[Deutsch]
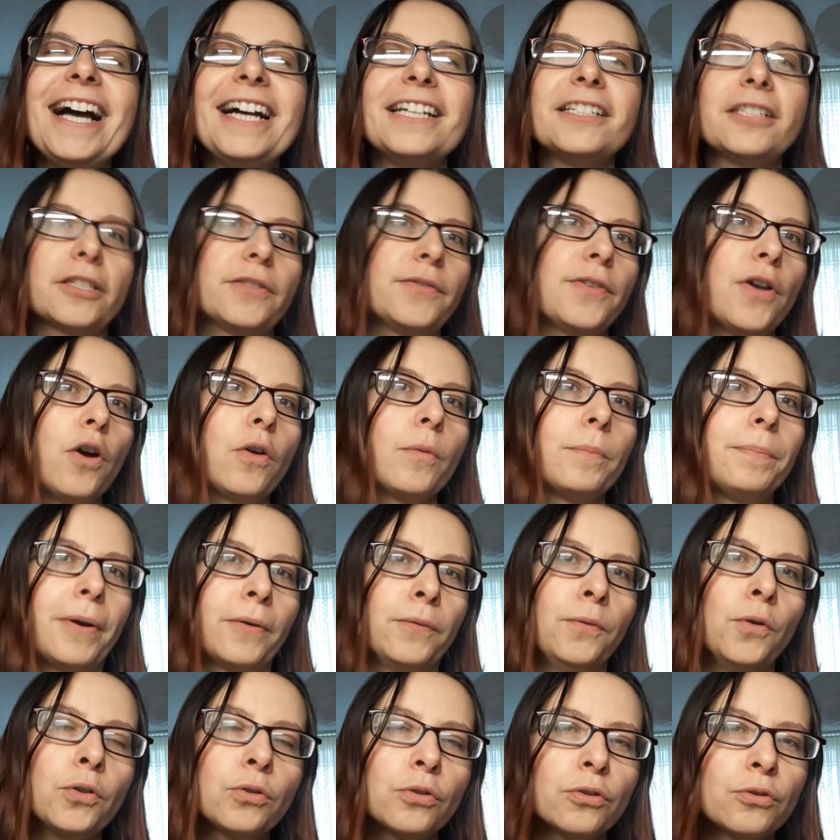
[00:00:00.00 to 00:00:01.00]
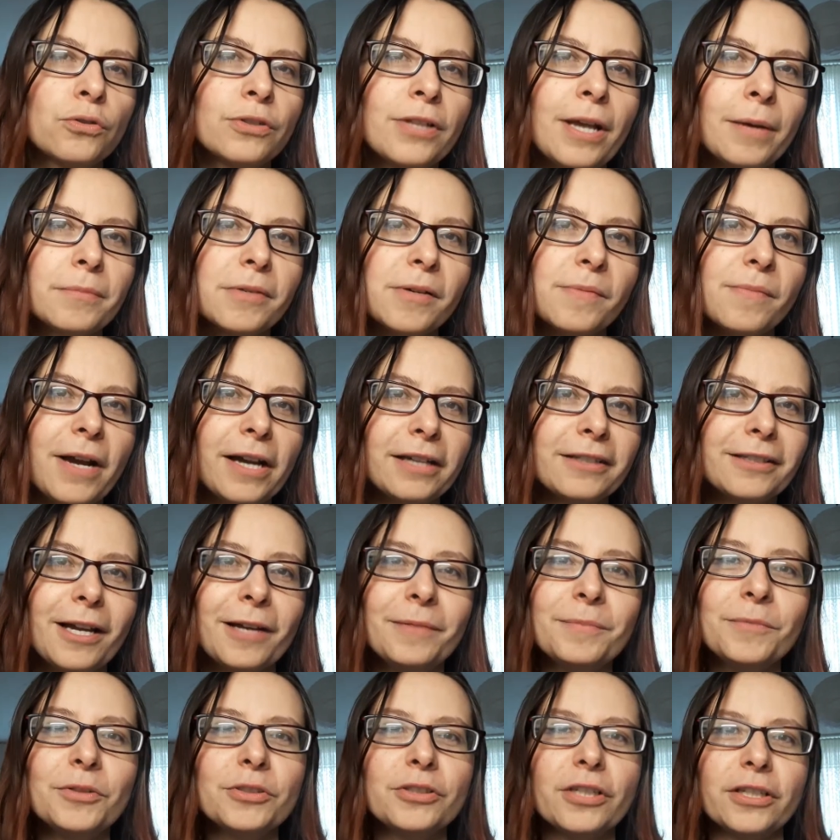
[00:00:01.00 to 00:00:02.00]
dass wir auch ein paar Fotos zusammen gemacht
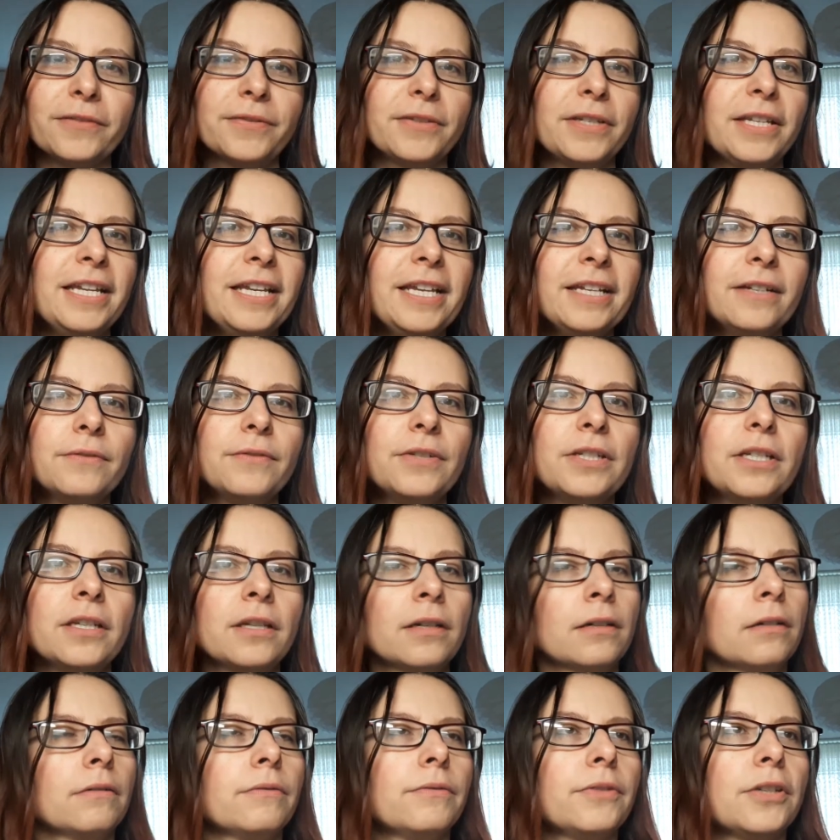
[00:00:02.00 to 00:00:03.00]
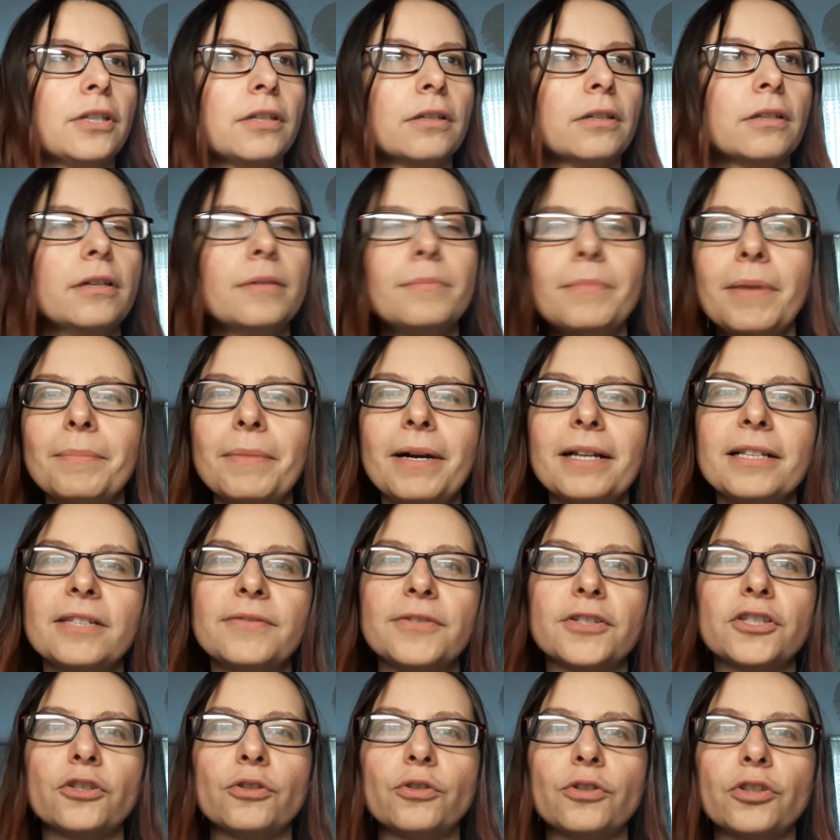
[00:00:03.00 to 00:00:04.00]
haben und dass wir irgendwie, irgendwie immer mal
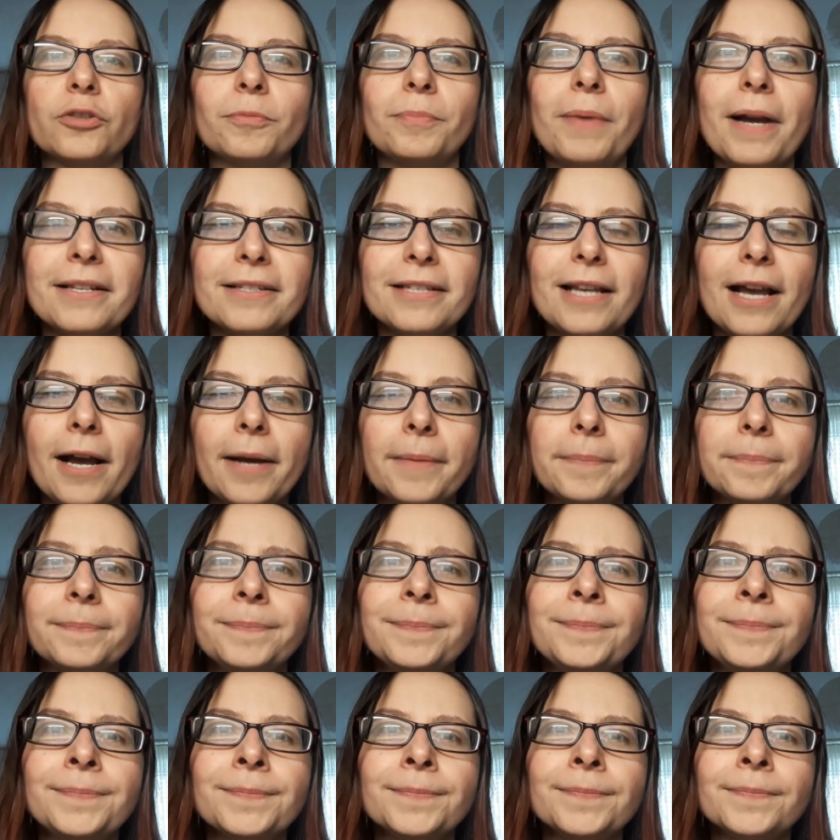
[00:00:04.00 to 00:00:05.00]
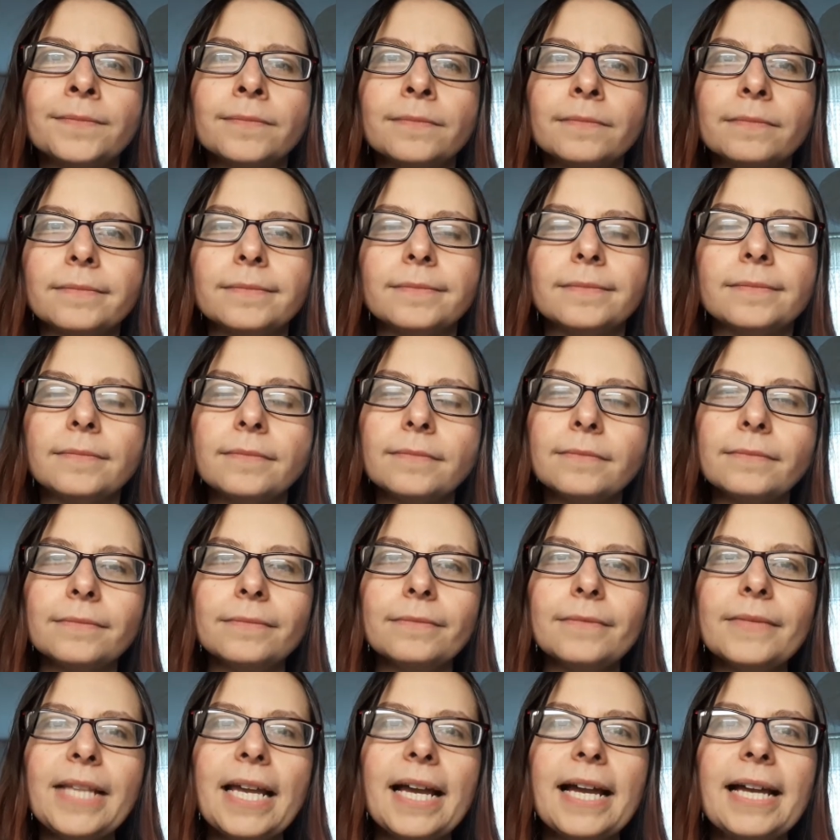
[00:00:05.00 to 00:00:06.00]
zwischendurch Spaß haben.
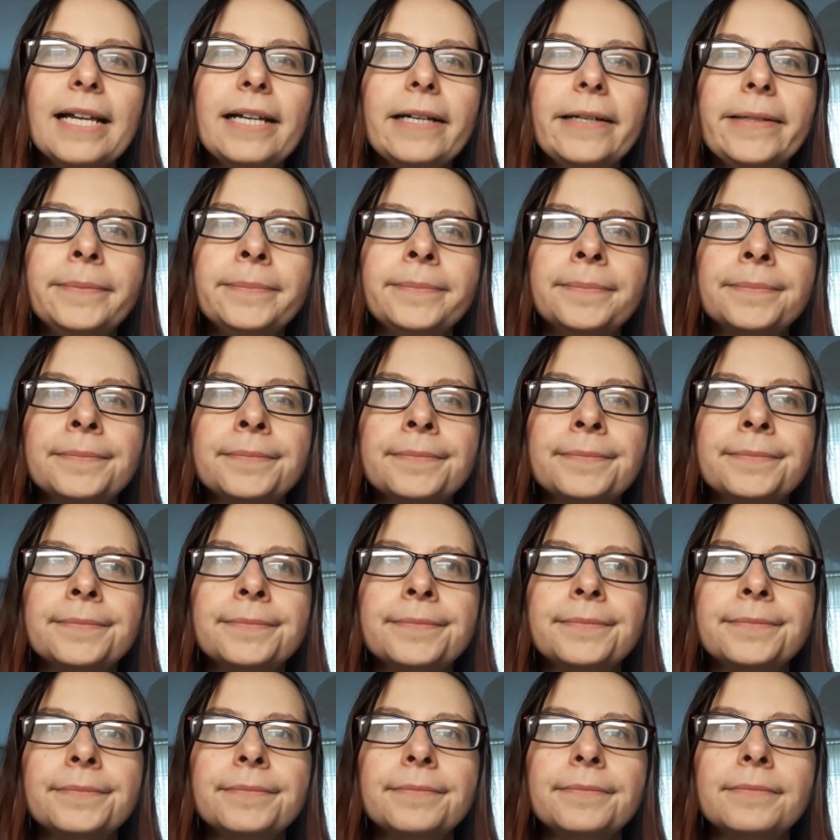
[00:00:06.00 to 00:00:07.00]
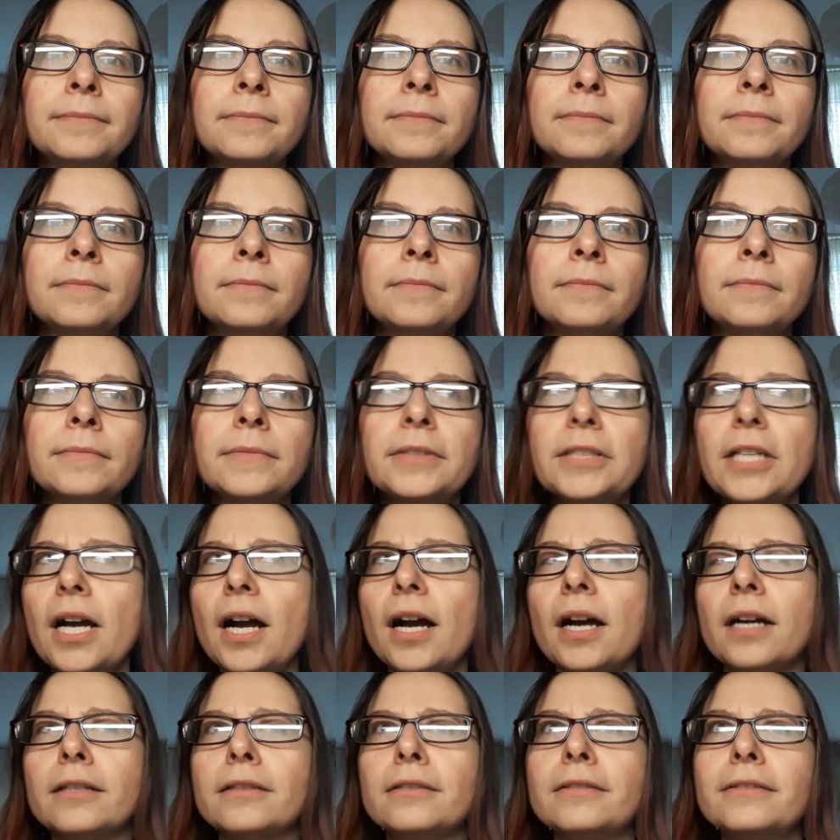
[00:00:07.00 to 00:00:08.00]
Ähm,
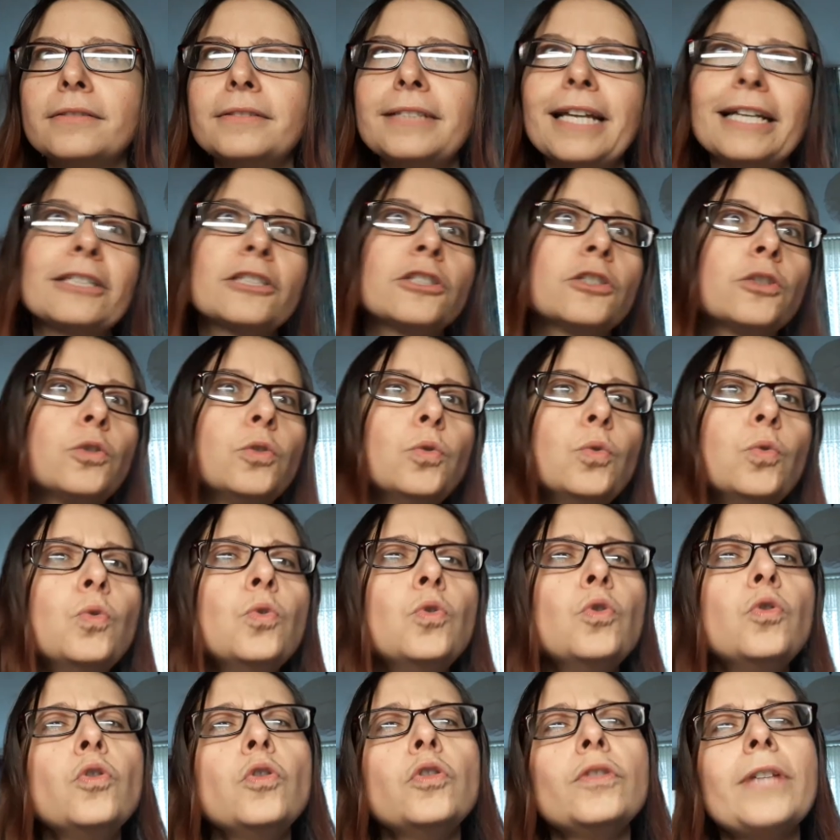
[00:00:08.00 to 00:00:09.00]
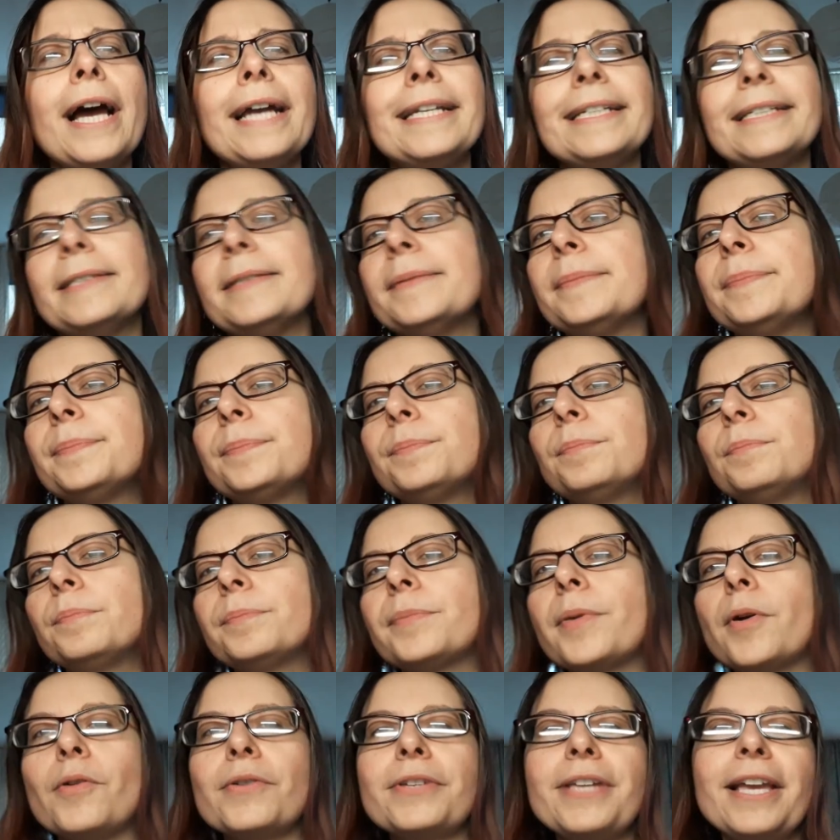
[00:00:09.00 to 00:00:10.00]
ja, dass du deine
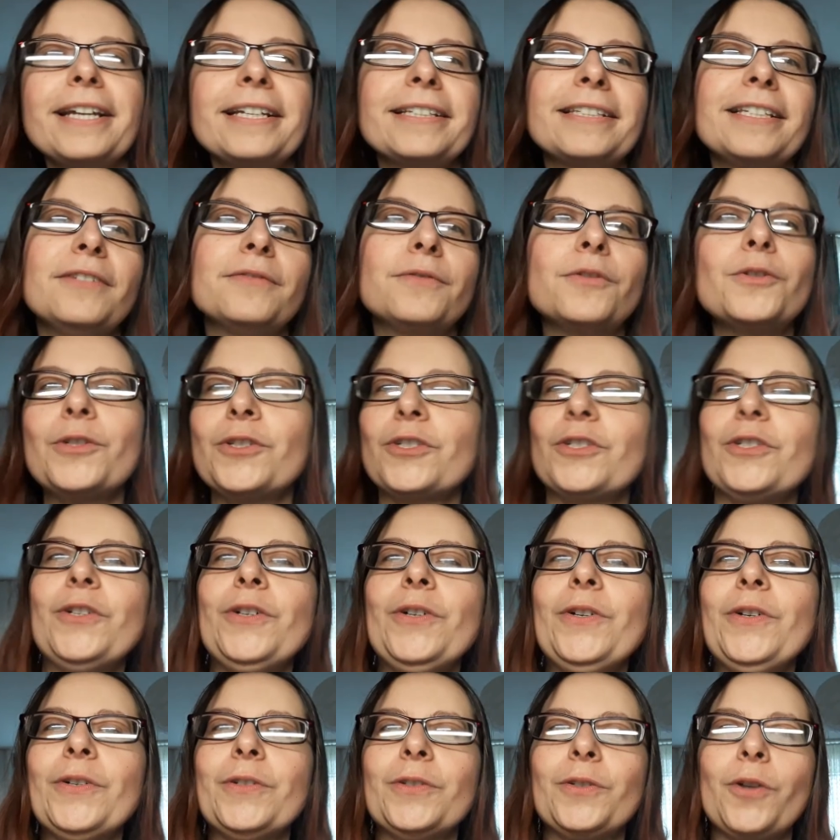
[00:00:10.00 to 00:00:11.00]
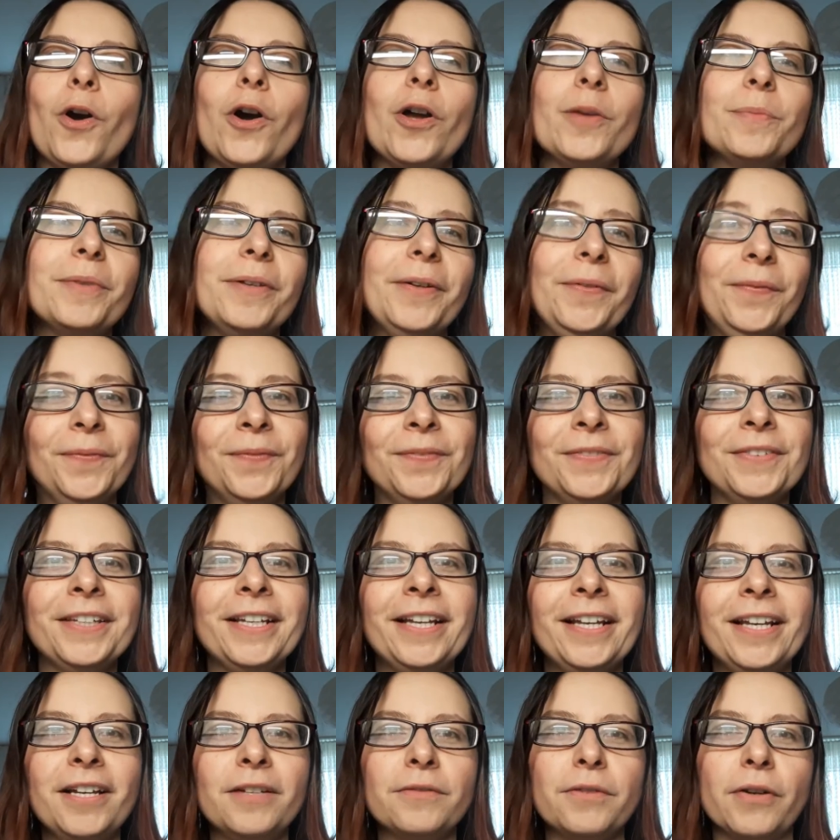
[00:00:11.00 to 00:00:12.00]
Projekte, Wünsche, Träume
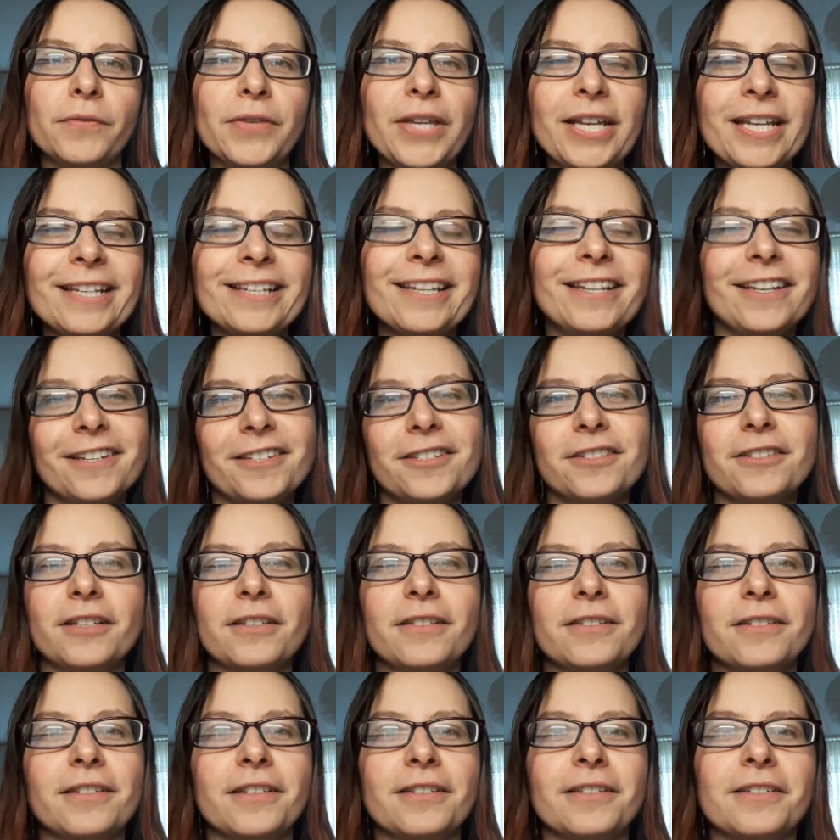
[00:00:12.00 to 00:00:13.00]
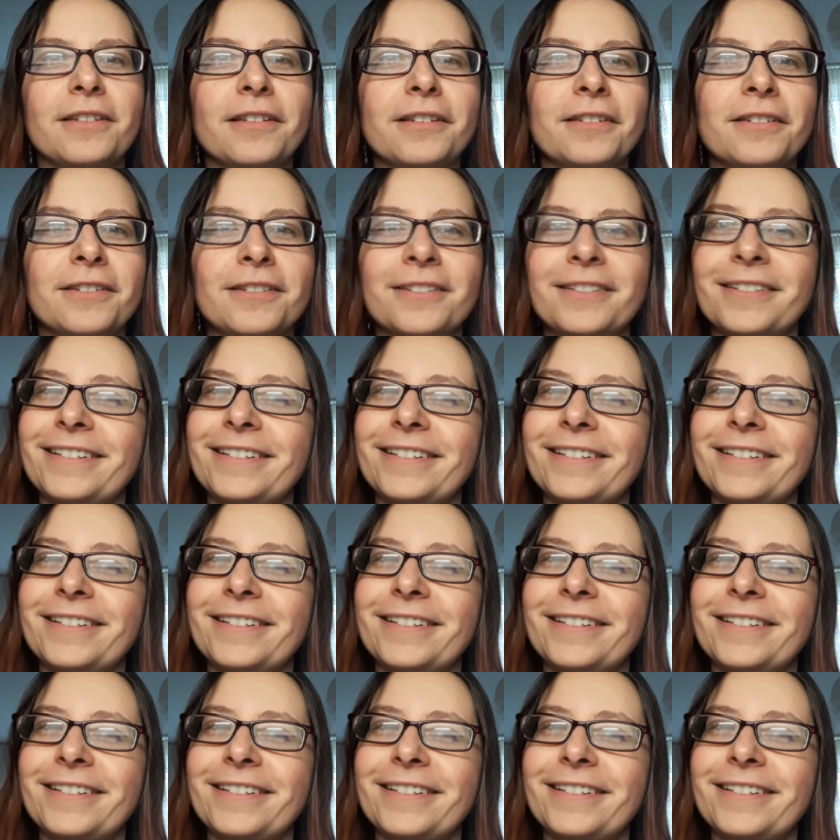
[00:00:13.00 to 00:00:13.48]
verwirklichst, das, das, das,